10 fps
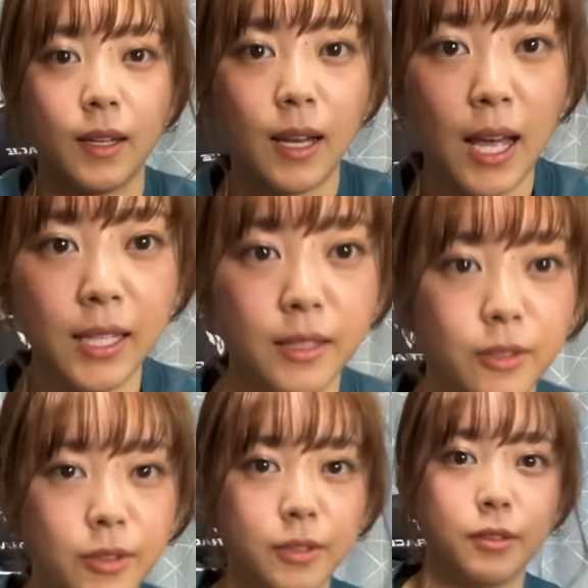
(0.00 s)
はい、
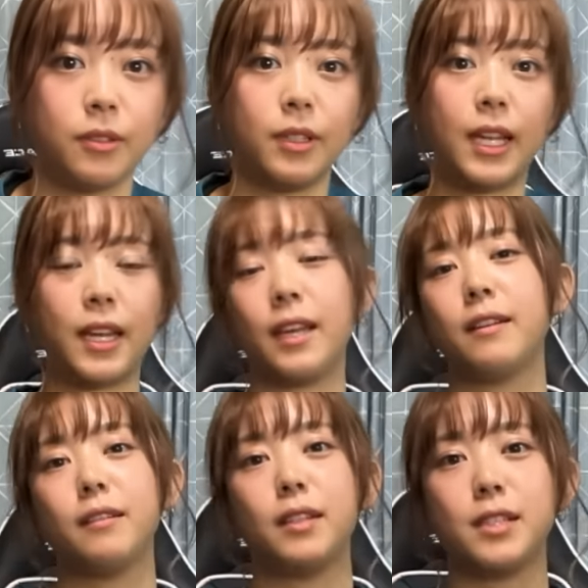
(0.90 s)
ということで、
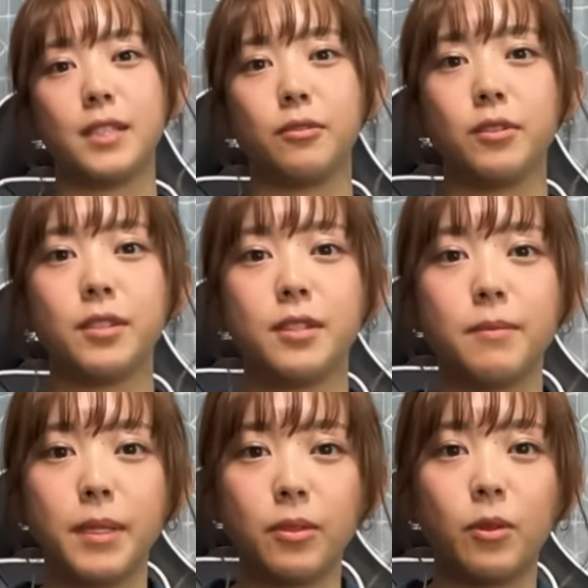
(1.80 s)
私おすす
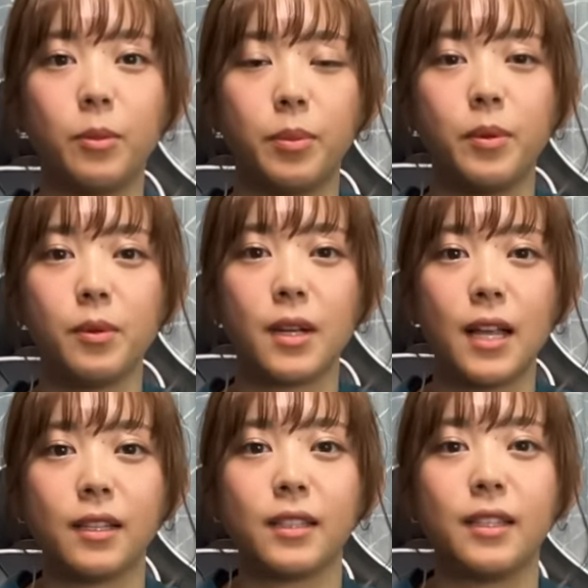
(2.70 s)
めの防
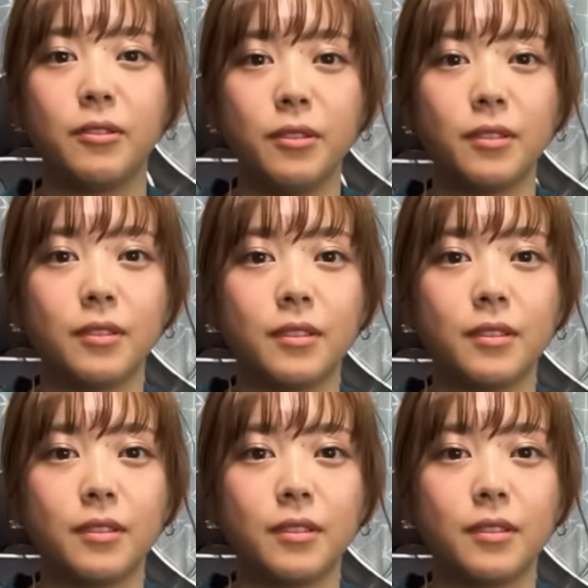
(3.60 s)
寒着を